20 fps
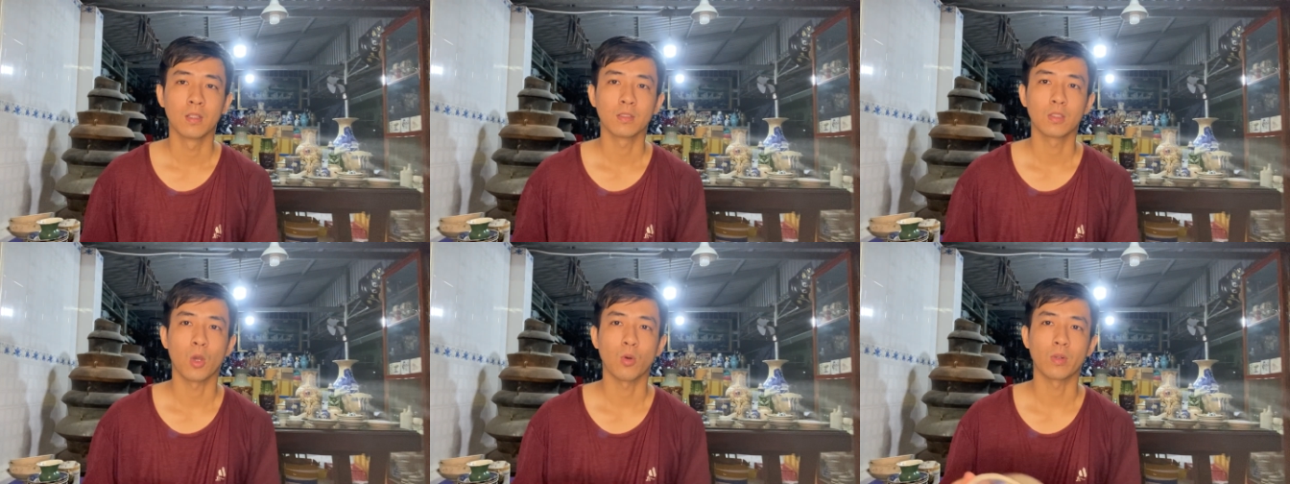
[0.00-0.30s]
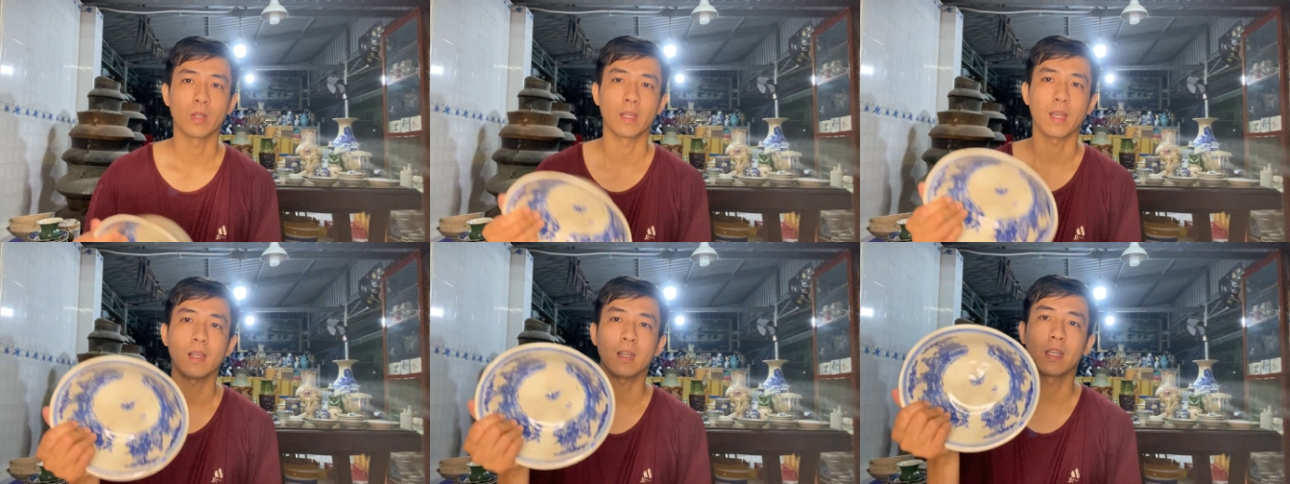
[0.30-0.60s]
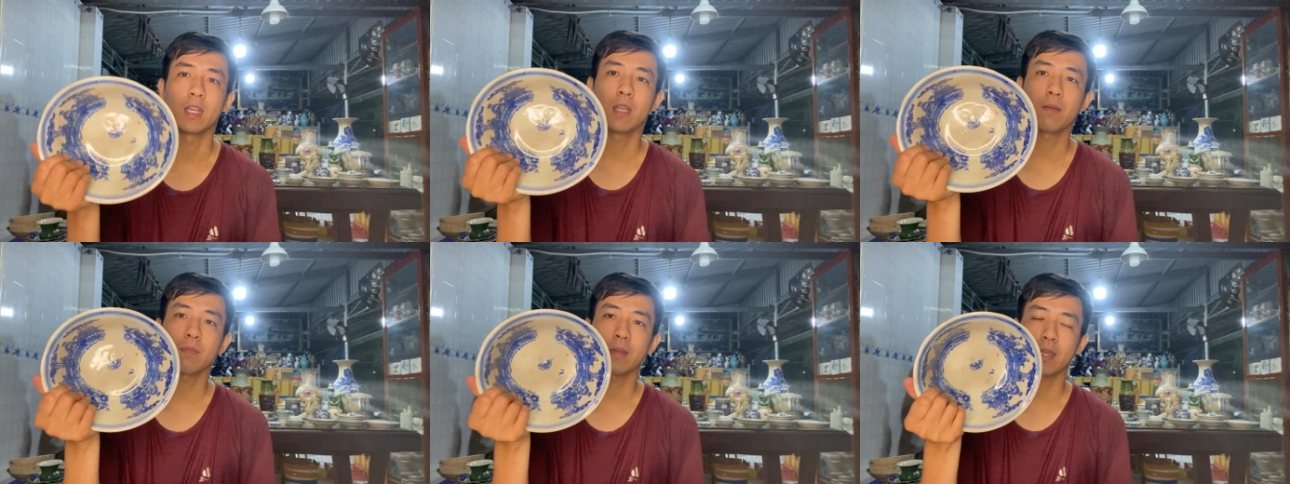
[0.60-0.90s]
tô này rất
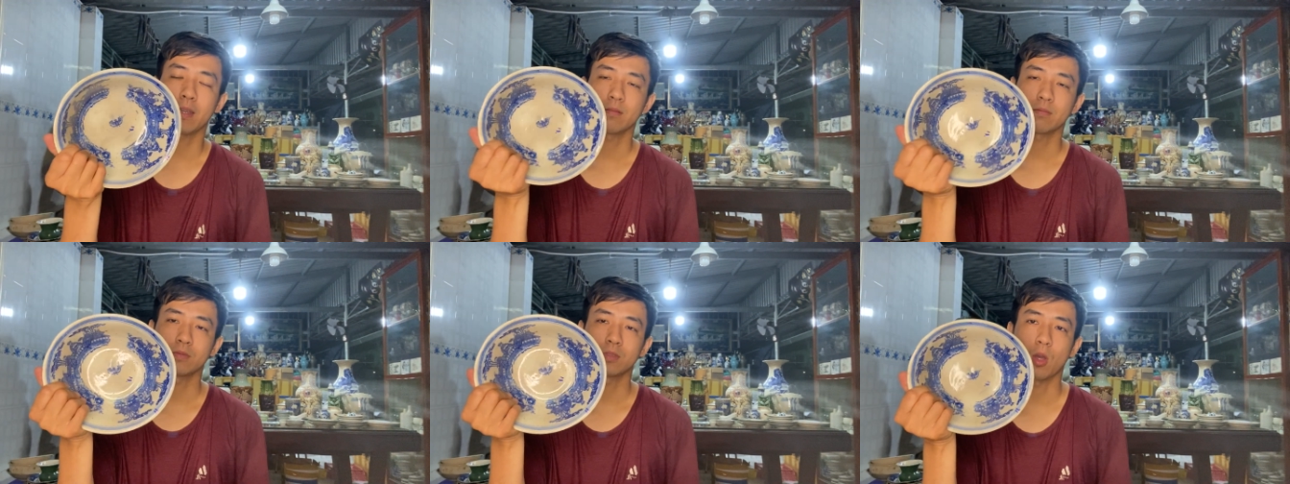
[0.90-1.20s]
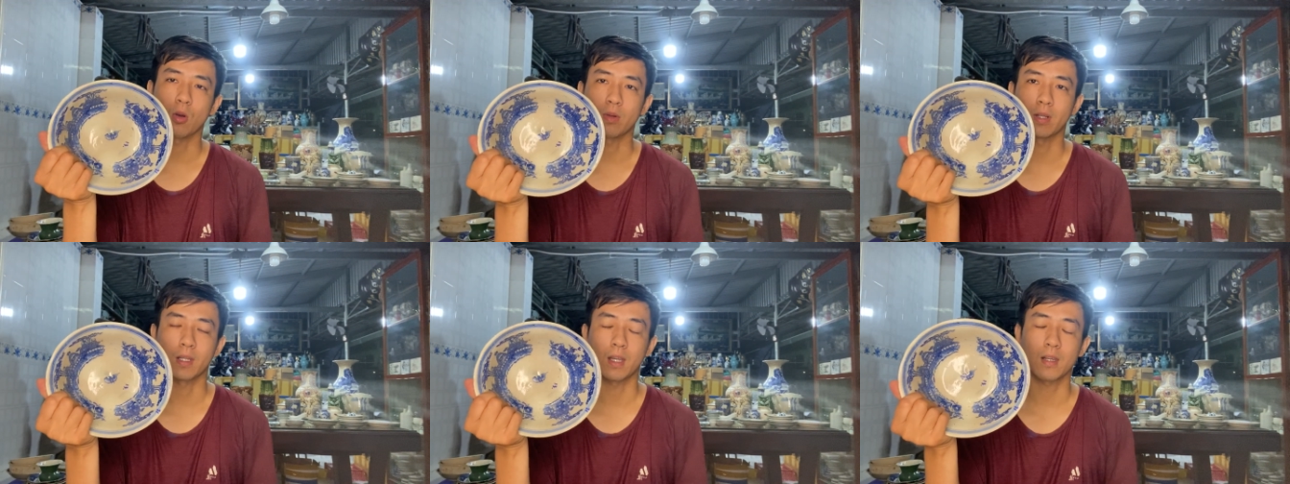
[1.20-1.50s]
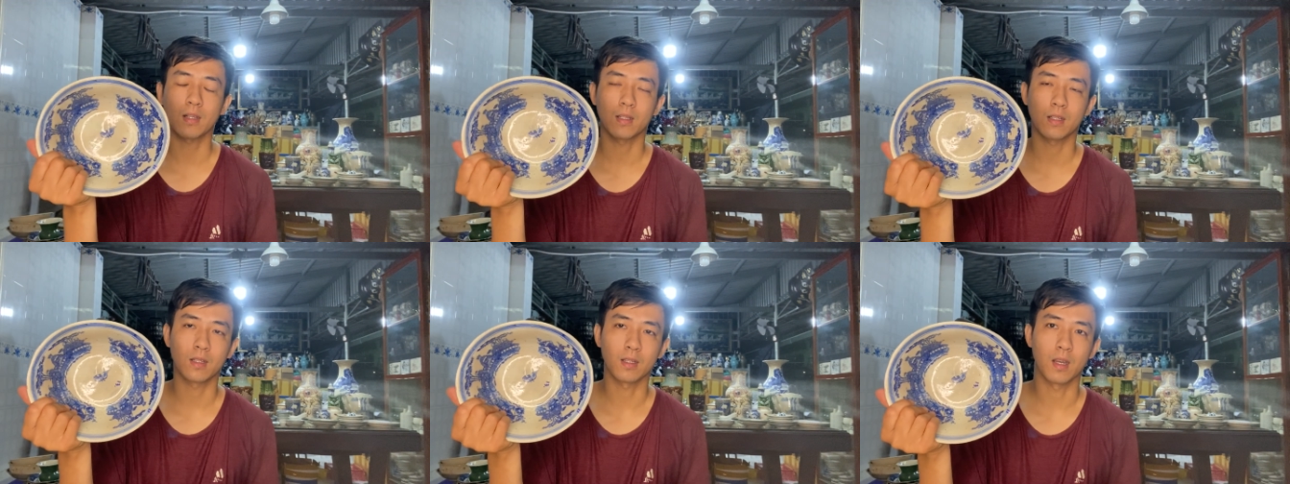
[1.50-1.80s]
là hiếm nha tô này
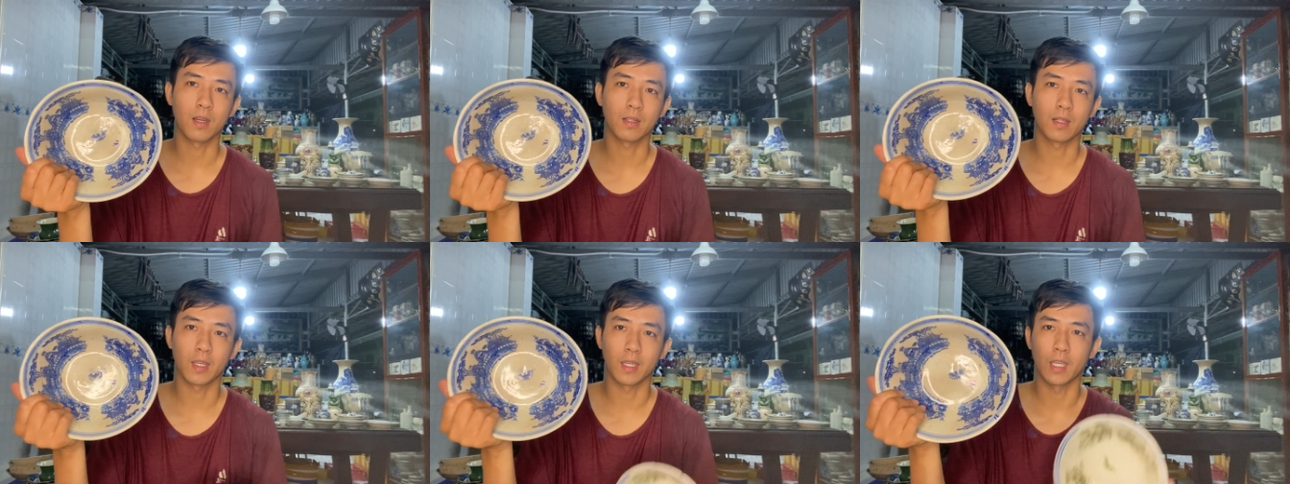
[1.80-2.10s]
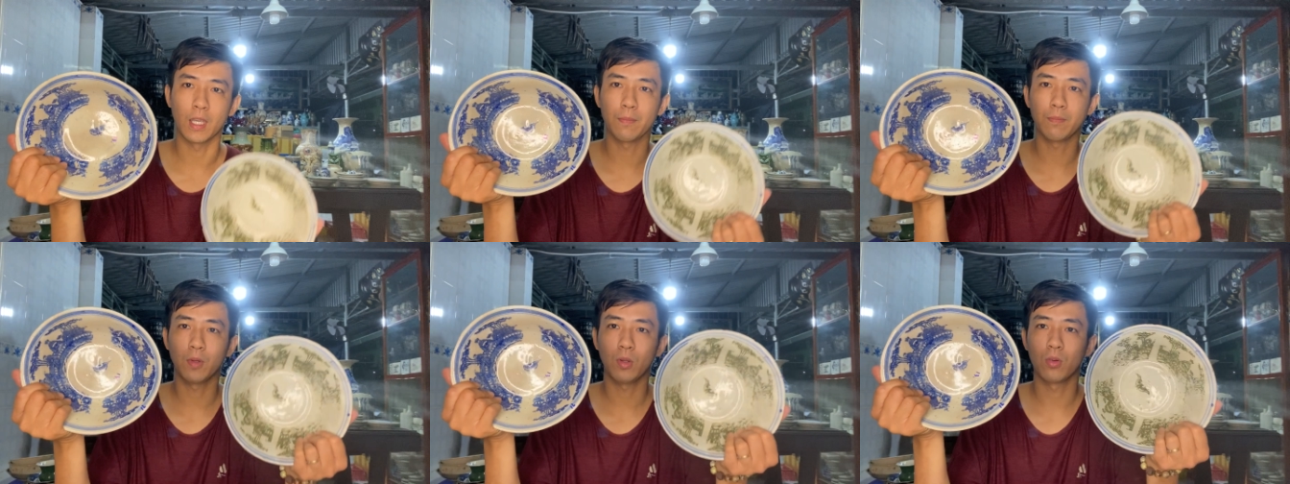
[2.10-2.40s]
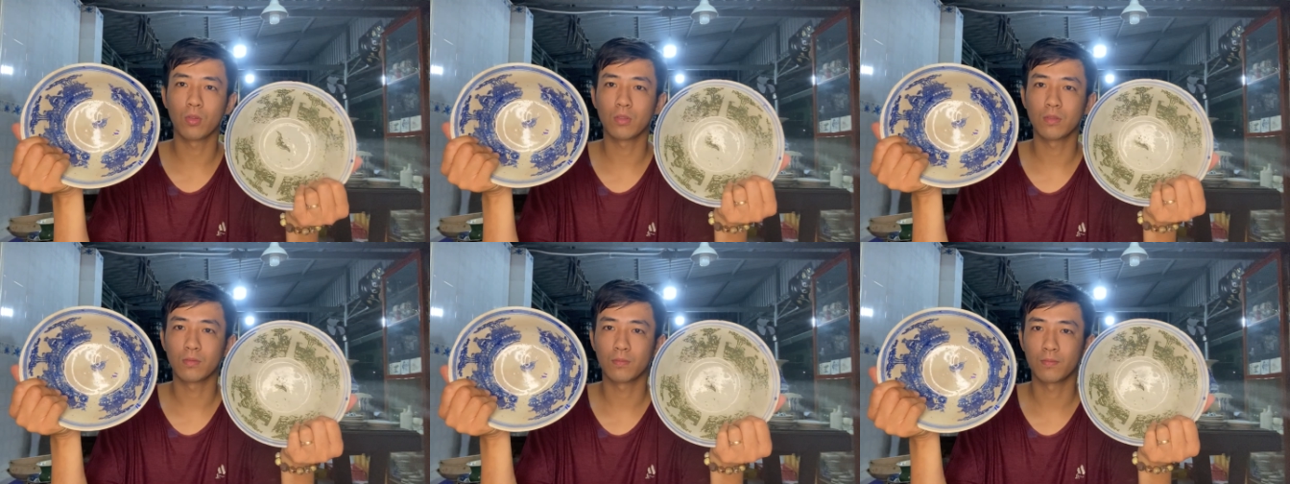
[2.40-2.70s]
rất cực kỳ hiếm
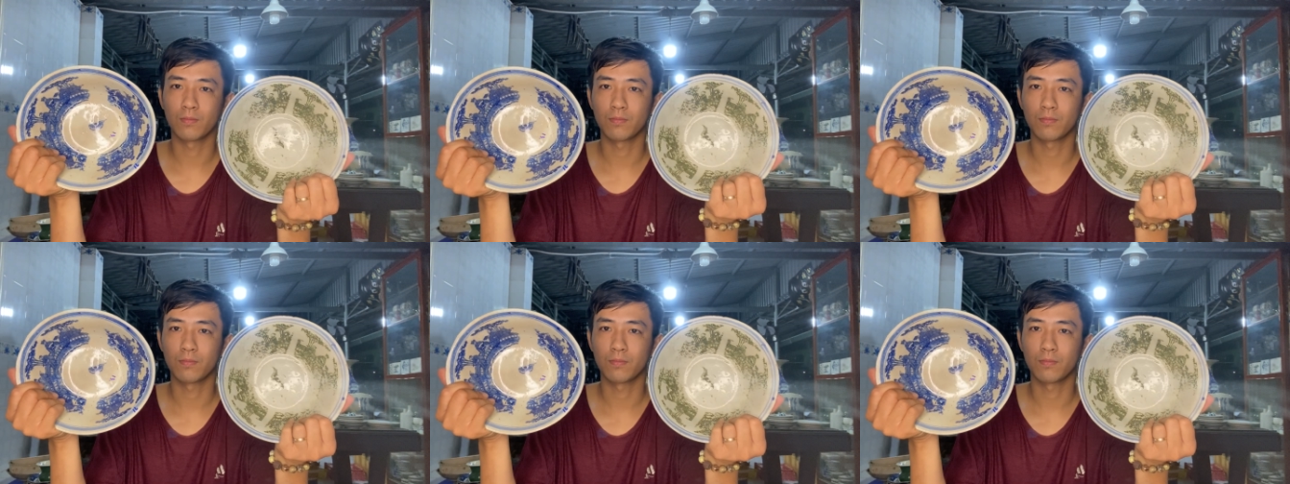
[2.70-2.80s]
luôn